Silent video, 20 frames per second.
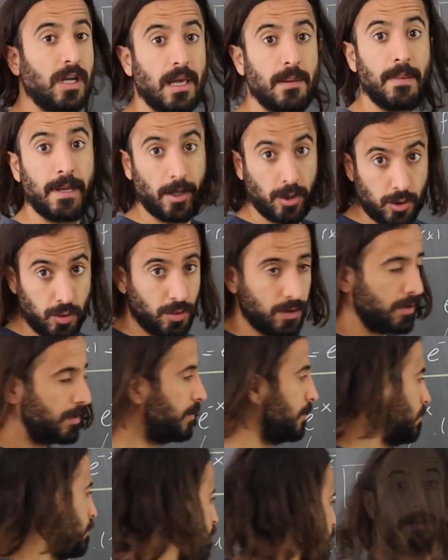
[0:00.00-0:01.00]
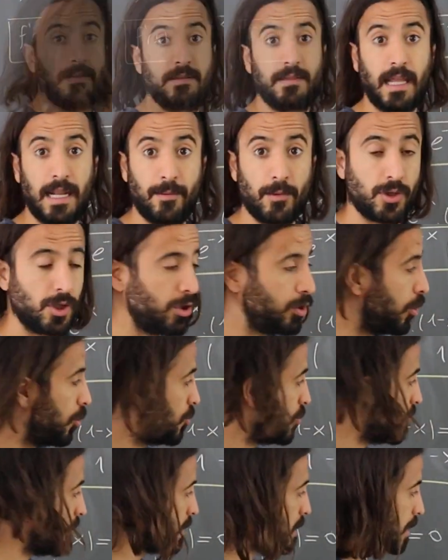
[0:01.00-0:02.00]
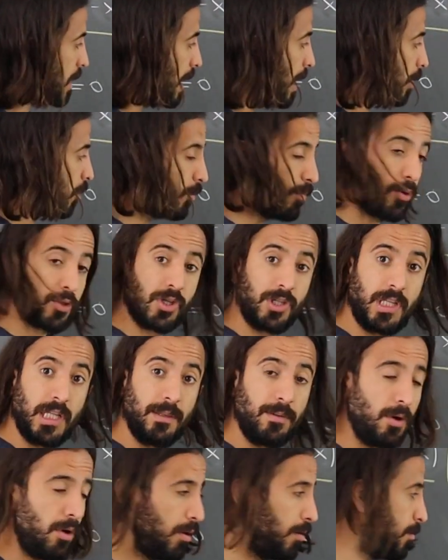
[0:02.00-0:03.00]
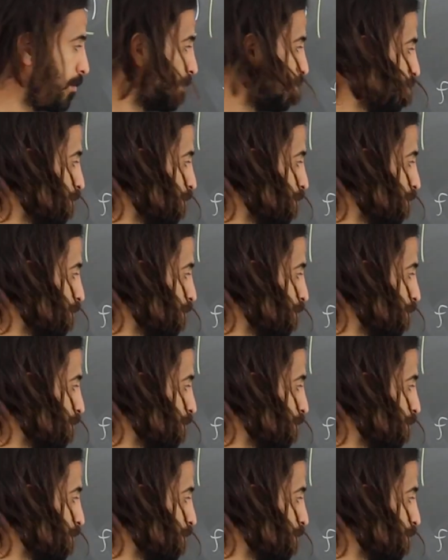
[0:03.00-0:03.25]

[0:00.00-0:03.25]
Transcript: que es menos 1. Tenemos entonces algo positivo